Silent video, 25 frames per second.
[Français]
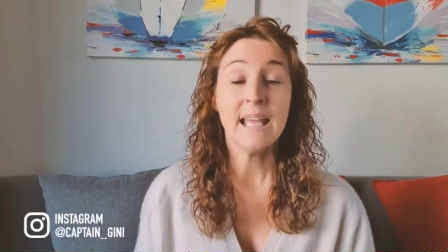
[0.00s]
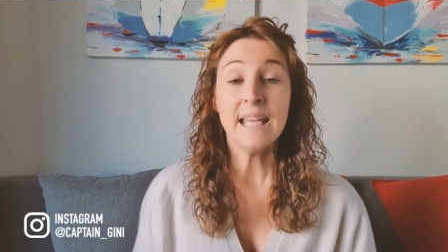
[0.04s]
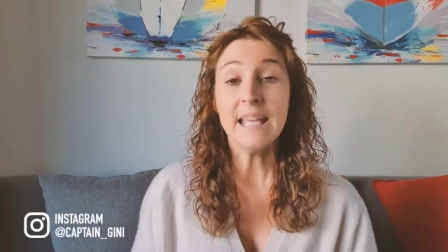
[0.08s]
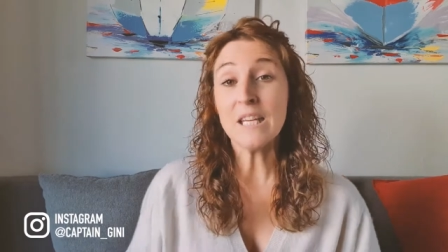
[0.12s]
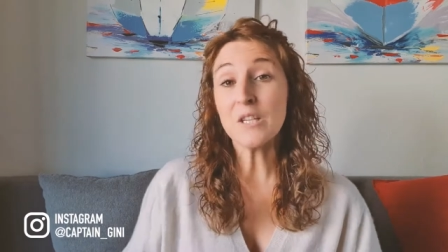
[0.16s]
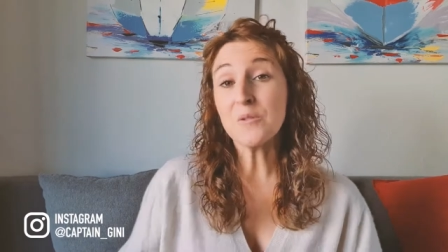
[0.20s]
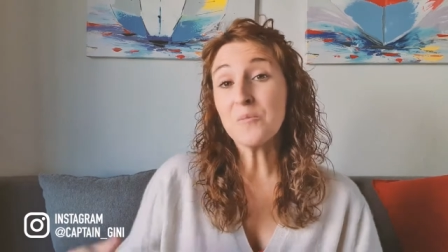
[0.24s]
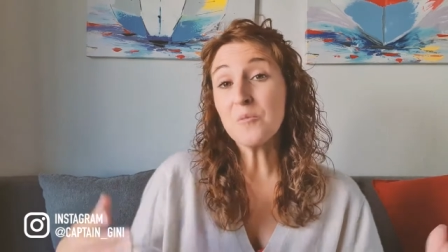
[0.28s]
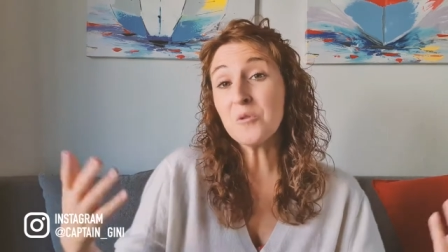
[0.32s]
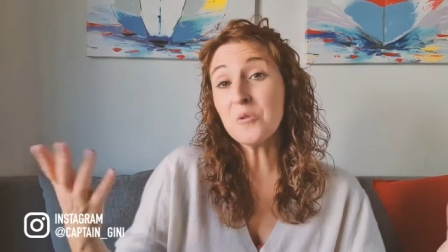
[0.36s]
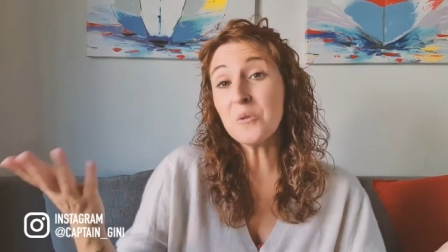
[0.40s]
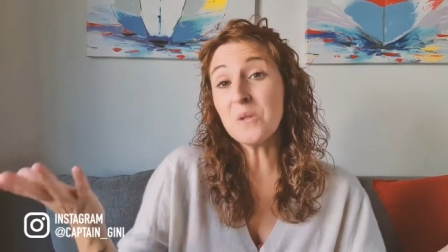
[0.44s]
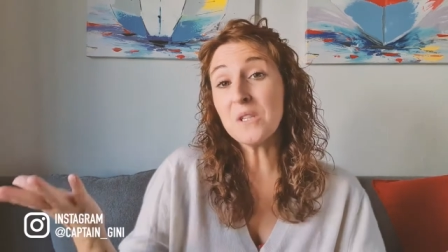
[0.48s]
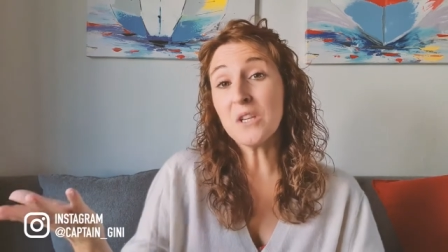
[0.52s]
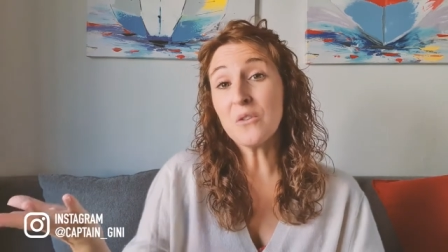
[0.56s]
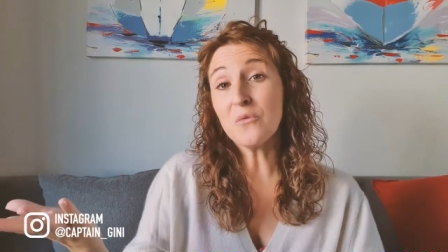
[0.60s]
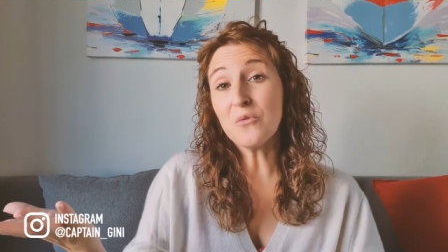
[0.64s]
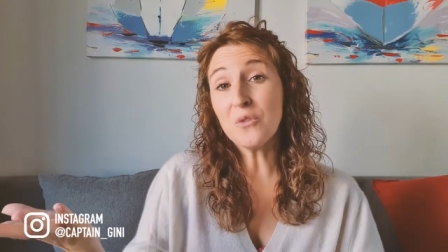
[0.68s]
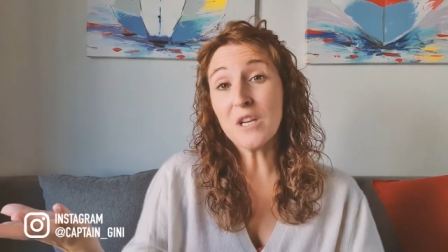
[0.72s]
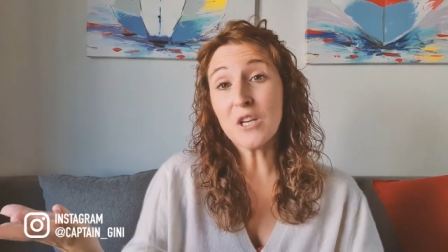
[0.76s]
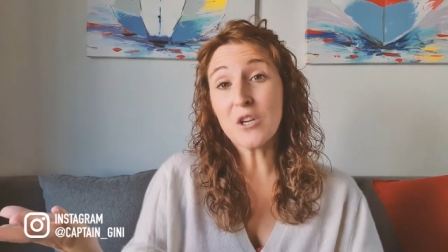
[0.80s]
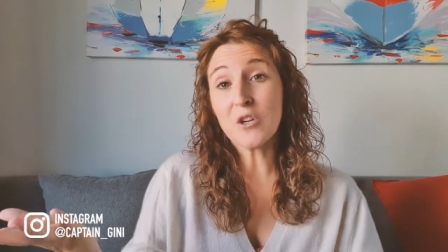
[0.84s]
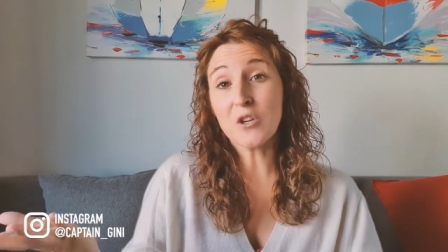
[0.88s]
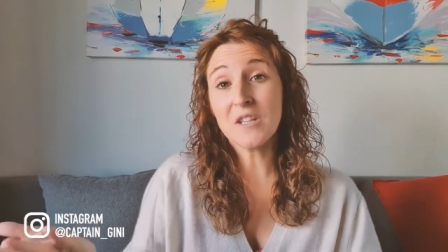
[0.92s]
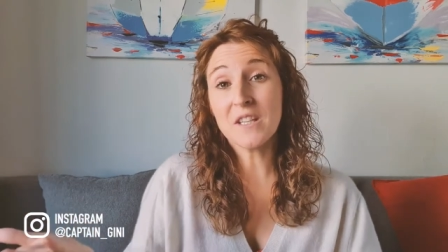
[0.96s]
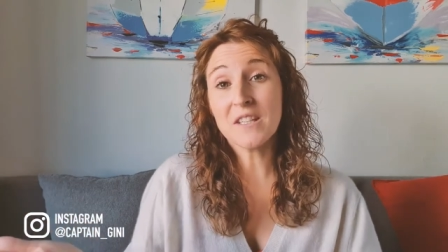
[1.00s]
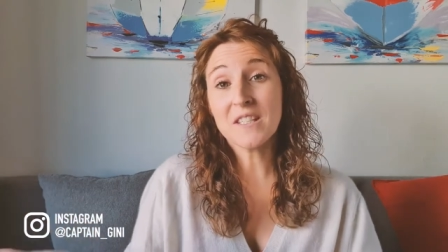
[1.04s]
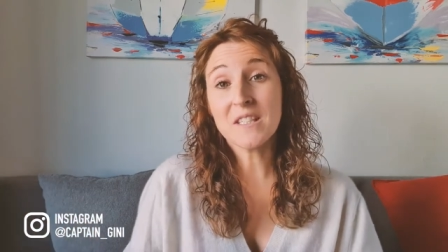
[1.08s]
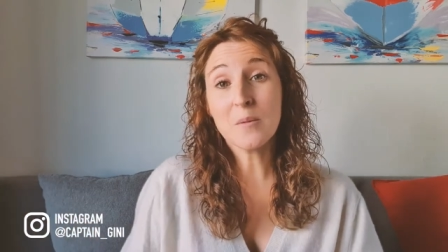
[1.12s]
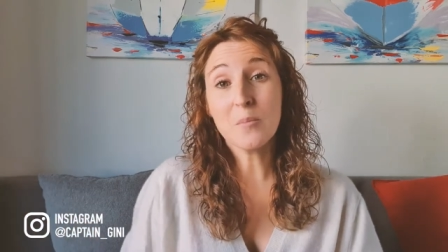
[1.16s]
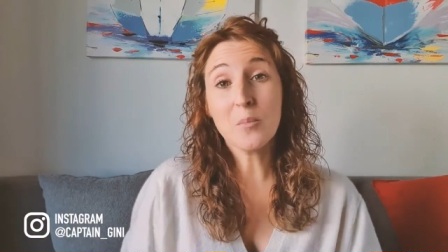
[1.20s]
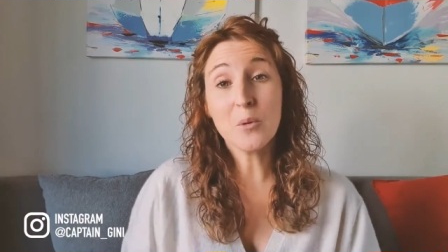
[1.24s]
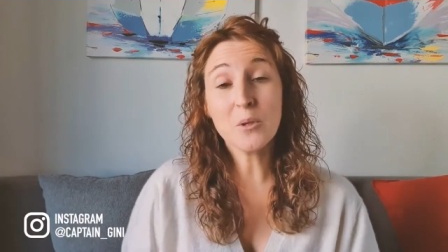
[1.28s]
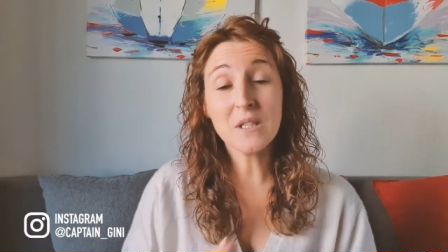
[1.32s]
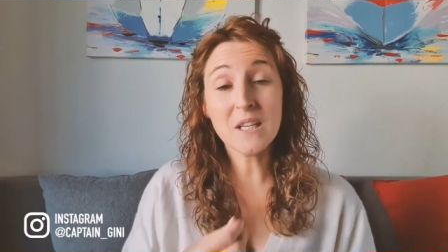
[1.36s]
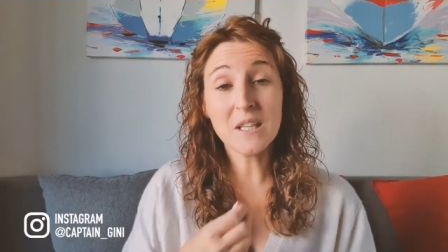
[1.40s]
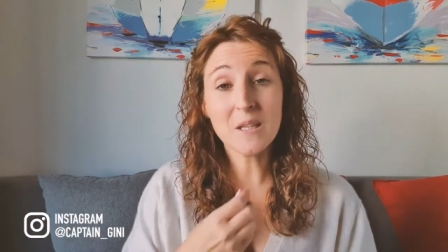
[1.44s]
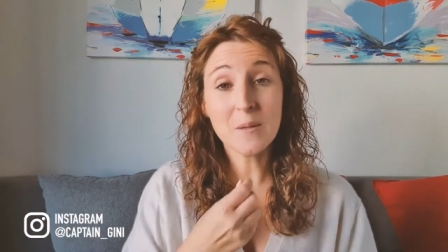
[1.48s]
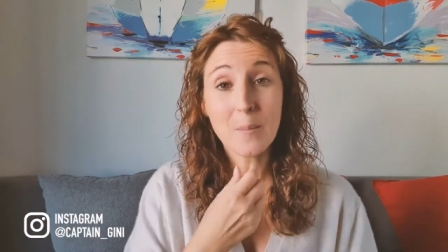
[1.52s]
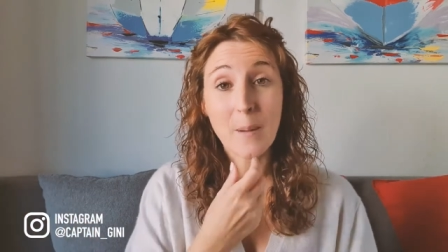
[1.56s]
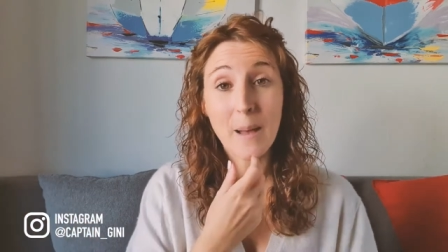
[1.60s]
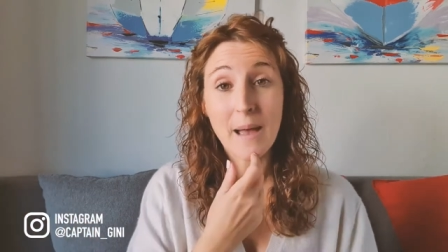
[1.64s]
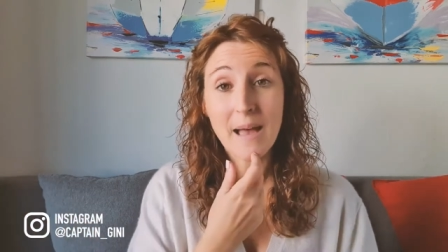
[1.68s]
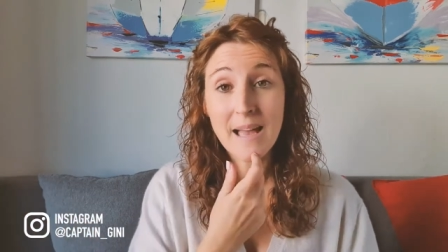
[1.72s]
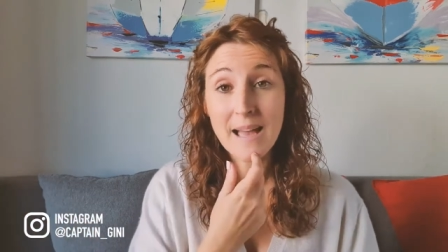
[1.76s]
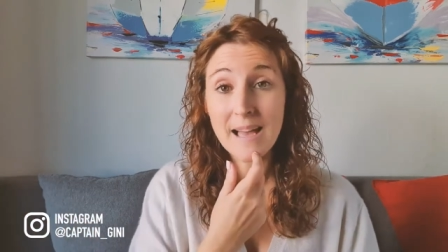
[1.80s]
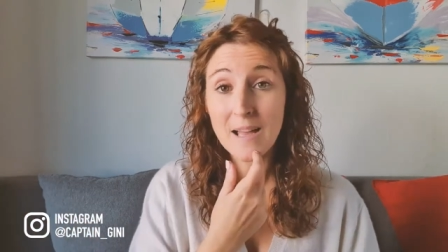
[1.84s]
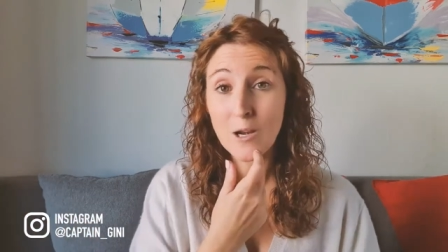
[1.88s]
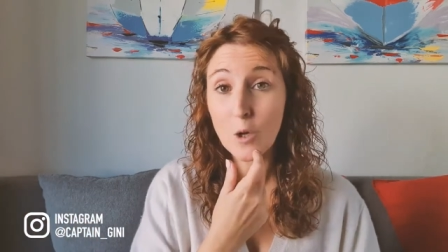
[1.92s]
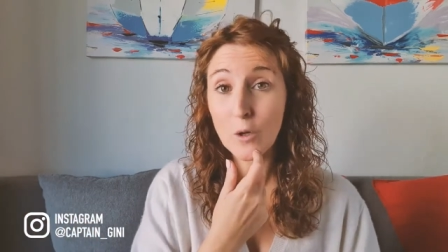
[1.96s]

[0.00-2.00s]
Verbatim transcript: Et je me suis dit que vous les connaissiez peut-être pas,